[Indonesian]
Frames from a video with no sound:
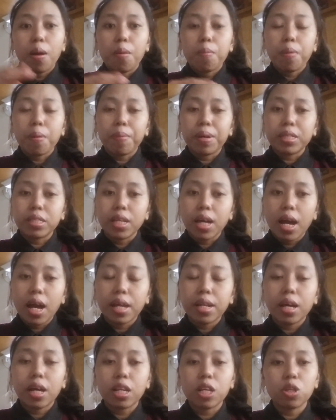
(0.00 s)
Mama
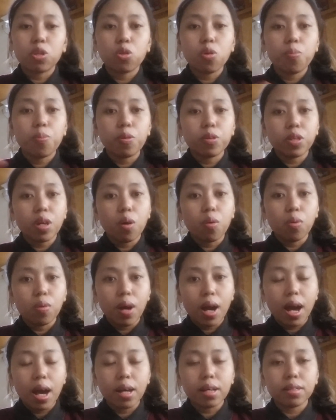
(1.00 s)
Jad hari itu punya
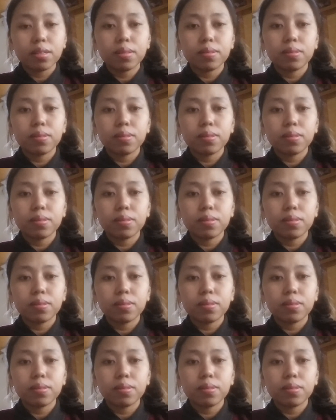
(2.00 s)
uang